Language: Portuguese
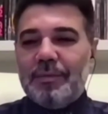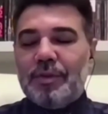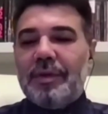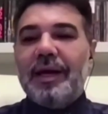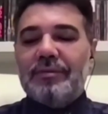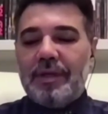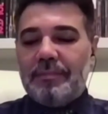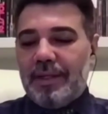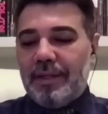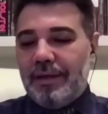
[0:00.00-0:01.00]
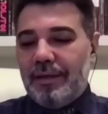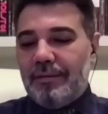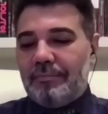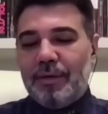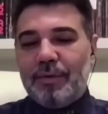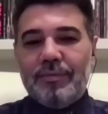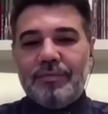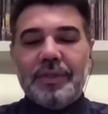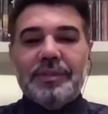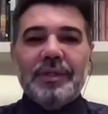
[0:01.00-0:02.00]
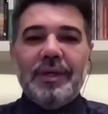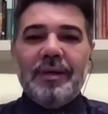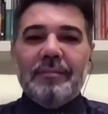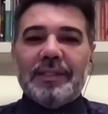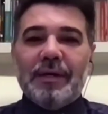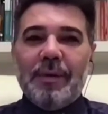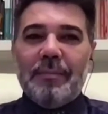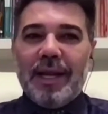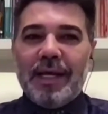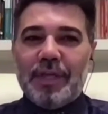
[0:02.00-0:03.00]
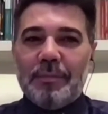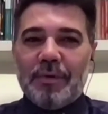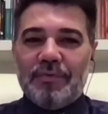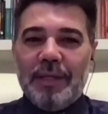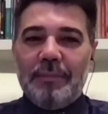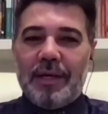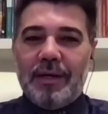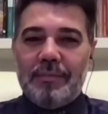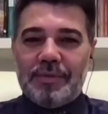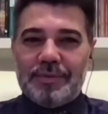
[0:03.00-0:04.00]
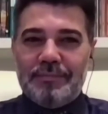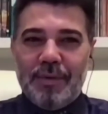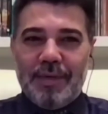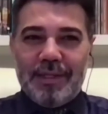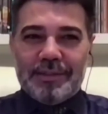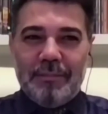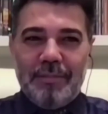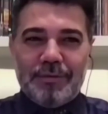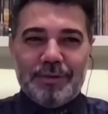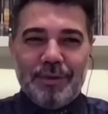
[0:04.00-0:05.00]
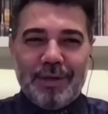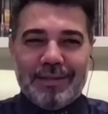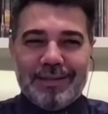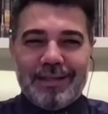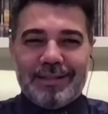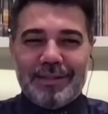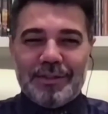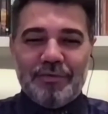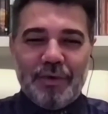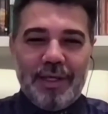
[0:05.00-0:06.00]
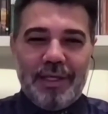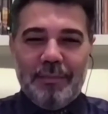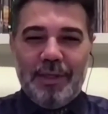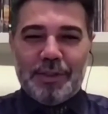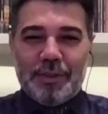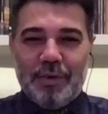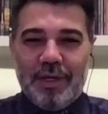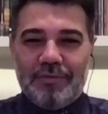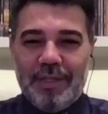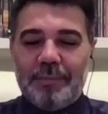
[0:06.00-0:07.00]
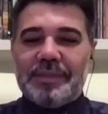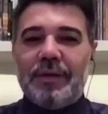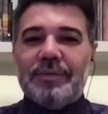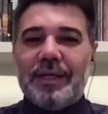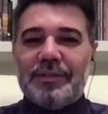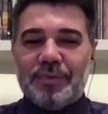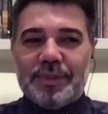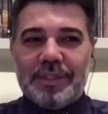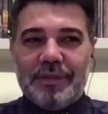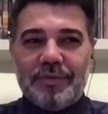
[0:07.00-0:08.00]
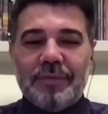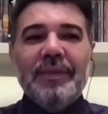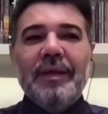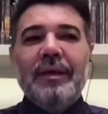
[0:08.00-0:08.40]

Muito obrigado aí pela, pelo convite. Mandar um abraço aí para o Felipe Campos, meu grande amigo de longa data. Acho que foi ele que me indicou. Felipe, saudades de você, viu?